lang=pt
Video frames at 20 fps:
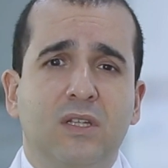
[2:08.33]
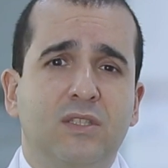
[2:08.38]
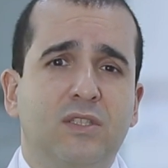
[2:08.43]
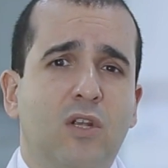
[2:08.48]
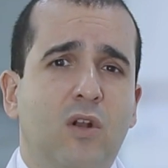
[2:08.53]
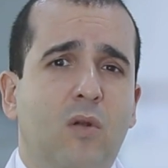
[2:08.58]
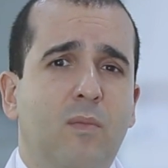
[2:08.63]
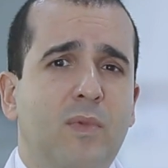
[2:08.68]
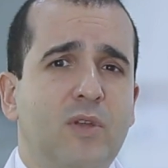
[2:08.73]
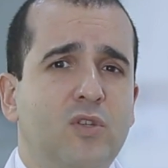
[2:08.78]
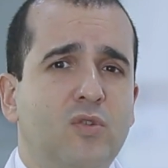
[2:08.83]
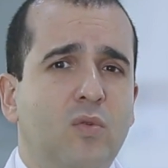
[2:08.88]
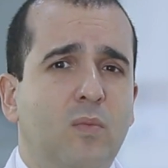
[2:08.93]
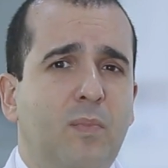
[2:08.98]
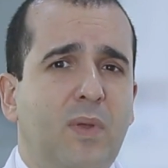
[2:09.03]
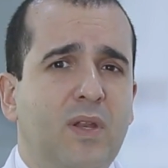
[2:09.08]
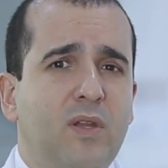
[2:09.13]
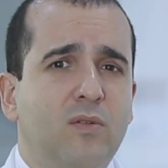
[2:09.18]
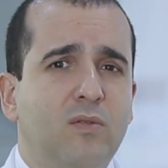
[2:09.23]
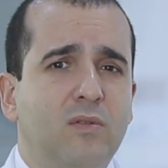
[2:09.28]
geralmente no
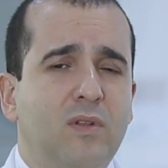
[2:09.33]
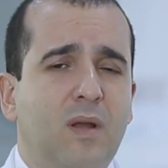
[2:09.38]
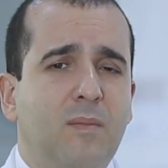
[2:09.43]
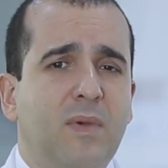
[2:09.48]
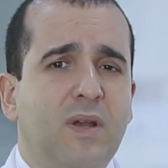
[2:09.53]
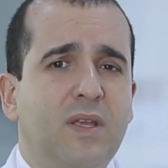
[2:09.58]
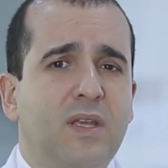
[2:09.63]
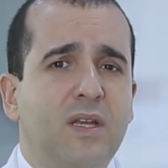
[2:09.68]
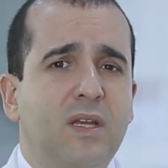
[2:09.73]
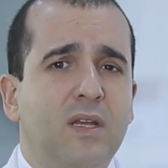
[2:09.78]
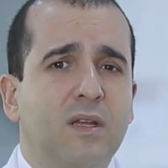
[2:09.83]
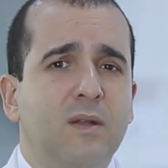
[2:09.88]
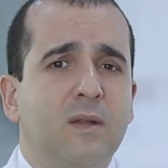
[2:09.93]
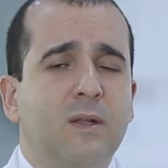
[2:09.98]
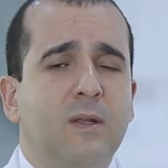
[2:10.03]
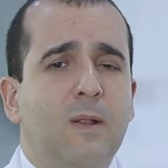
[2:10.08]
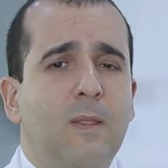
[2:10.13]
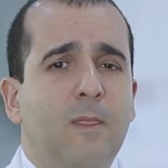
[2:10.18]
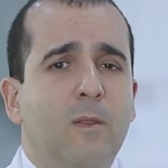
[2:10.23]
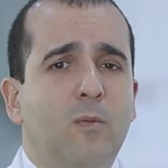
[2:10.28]
período da manhã
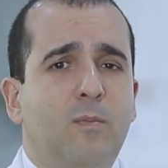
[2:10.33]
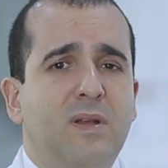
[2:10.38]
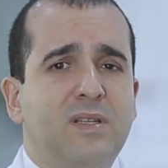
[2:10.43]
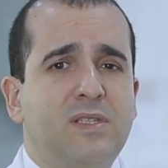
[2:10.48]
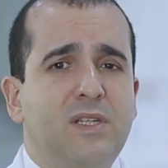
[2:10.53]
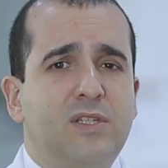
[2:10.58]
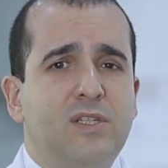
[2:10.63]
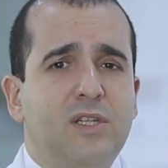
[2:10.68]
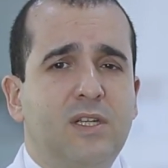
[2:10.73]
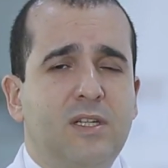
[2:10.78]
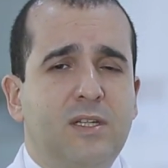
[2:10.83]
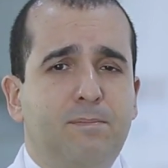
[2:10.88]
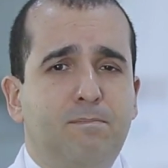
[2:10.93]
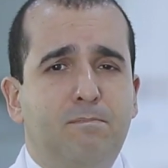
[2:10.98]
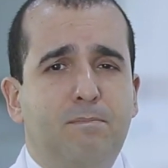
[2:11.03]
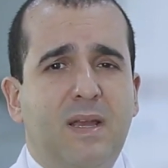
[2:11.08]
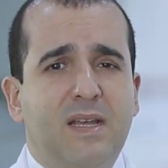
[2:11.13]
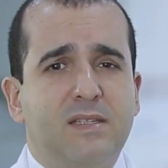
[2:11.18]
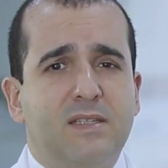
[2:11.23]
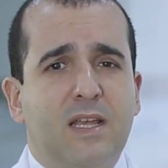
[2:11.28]
o paciente ele
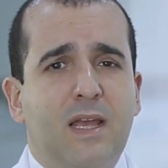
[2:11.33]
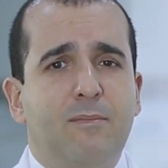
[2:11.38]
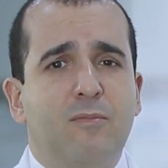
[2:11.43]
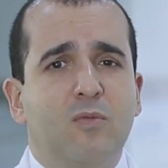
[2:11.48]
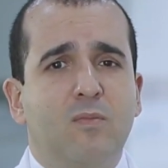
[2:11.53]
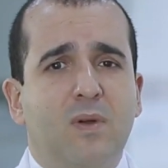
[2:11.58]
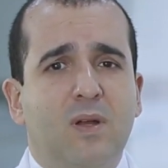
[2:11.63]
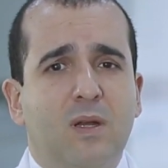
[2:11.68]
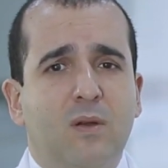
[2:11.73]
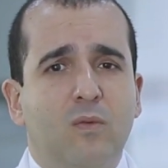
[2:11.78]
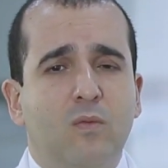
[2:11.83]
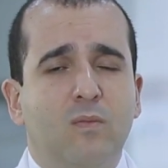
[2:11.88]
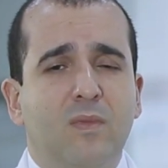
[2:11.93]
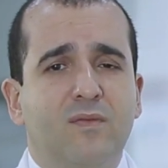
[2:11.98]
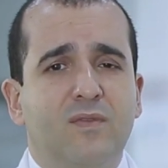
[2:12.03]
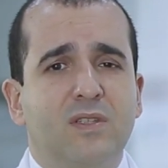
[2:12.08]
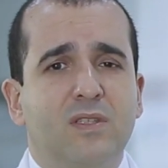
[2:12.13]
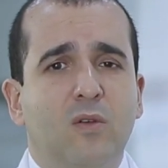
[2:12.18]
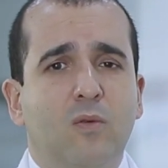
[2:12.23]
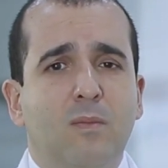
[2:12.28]
percebe uma,
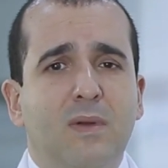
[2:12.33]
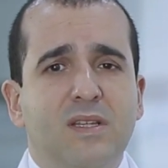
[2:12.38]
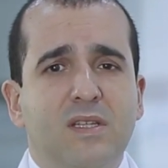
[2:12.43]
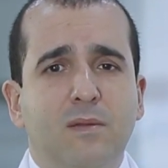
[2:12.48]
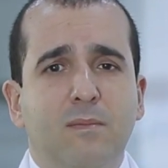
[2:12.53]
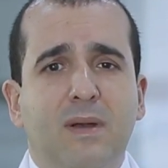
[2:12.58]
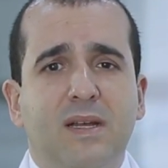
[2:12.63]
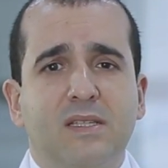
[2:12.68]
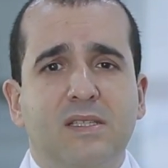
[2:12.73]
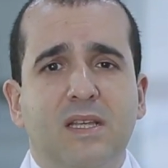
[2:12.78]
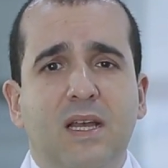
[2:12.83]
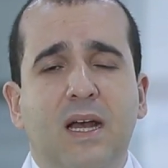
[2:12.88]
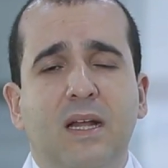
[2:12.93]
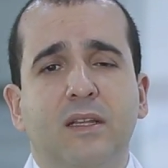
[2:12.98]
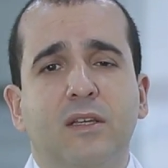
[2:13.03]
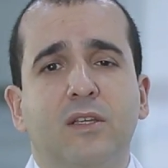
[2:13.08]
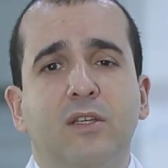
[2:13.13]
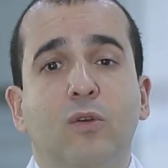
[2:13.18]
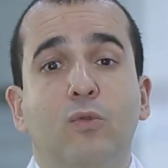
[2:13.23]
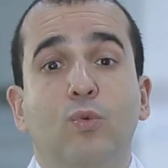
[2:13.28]
uma visão mais
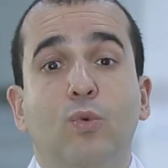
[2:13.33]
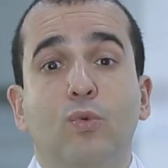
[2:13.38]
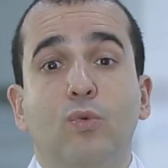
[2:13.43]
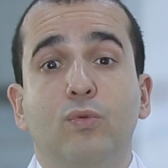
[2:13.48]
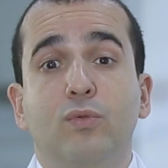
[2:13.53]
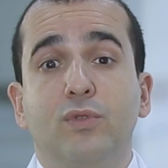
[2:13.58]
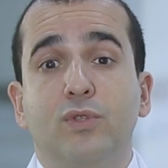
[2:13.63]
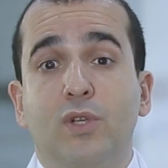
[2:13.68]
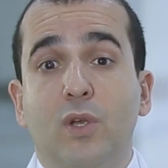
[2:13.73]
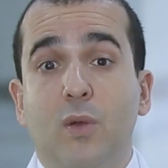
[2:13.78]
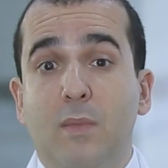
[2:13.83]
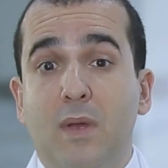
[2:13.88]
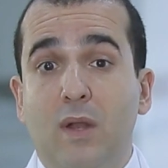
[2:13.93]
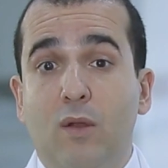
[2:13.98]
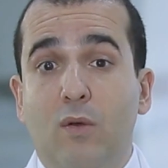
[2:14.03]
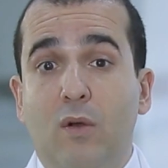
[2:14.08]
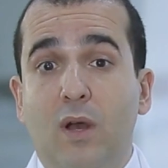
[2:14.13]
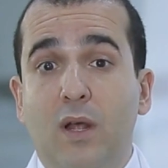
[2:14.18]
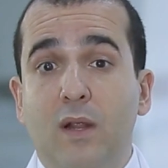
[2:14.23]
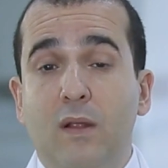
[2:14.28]
embaçada que ao longo do dia
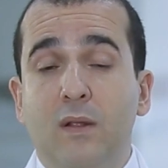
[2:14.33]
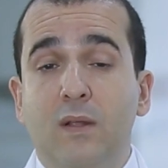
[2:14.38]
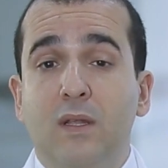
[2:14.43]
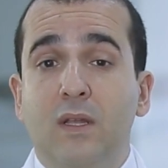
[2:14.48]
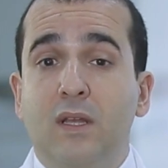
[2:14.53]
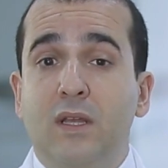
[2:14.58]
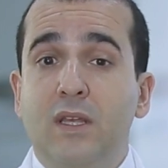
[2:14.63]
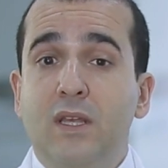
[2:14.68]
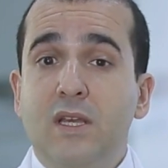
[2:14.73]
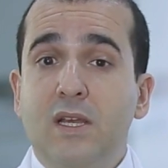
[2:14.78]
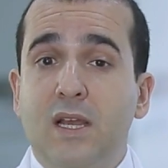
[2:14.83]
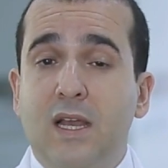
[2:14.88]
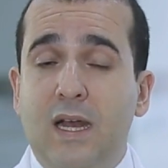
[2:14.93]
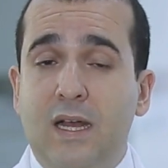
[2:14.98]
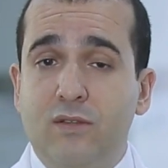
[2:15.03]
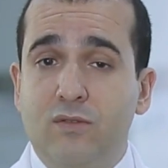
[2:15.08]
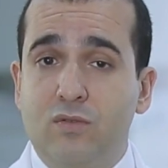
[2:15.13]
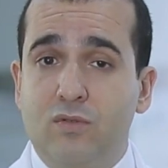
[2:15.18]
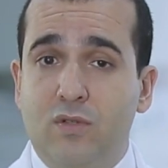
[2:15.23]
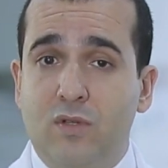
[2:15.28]
melhora e em
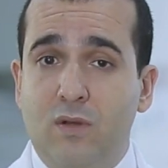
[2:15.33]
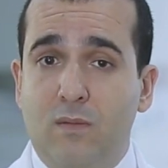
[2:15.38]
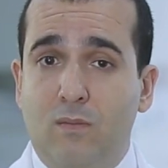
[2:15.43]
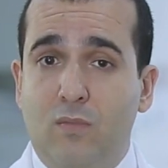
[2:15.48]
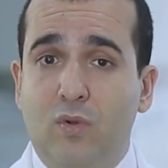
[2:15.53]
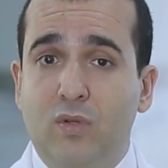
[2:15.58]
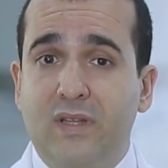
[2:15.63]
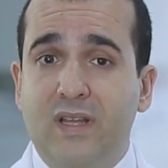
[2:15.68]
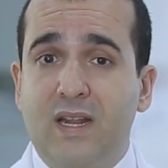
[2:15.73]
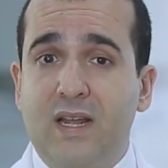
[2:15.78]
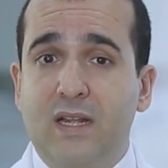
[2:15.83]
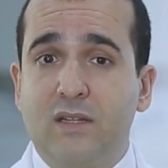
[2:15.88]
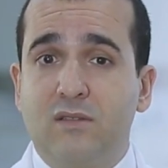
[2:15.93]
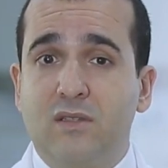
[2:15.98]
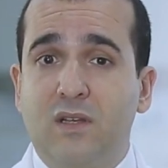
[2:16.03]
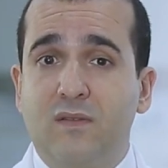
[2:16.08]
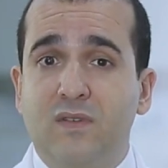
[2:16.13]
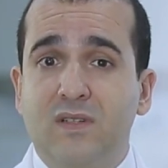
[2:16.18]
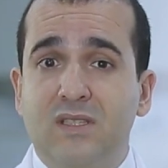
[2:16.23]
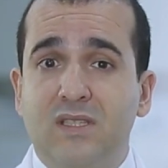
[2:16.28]
casos
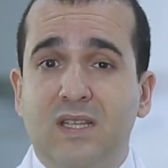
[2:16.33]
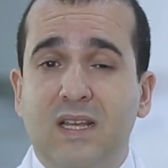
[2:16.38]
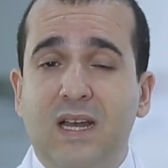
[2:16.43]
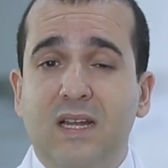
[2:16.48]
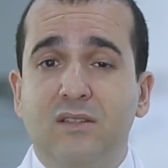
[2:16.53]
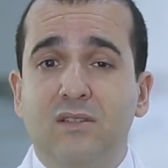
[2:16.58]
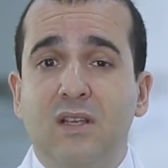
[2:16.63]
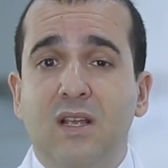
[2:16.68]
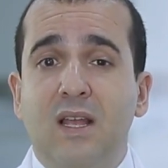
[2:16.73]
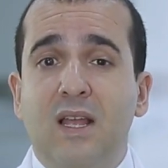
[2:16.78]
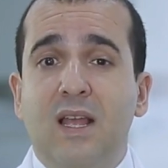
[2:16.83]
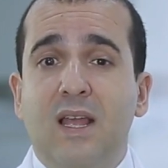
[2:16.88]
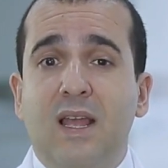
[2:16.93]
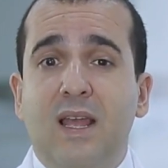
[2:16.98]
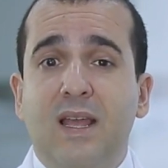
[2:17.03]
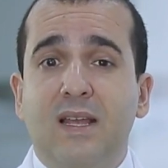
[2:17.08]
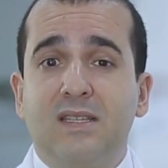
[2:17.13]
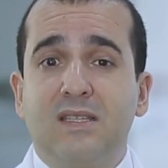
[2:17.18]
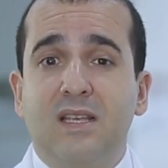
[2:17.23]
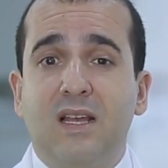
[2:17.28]
moderados avançados
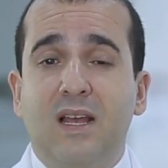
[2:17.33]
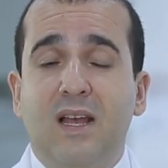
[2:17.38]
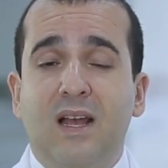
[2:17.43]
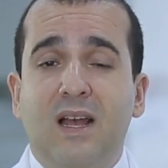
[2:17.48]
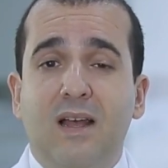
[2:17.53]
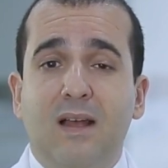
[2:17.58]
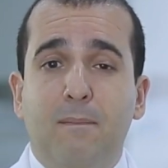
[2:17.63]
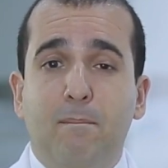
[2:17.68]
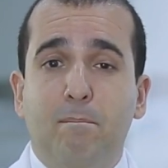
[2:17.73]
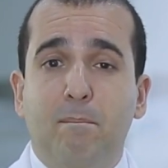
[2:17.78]
essa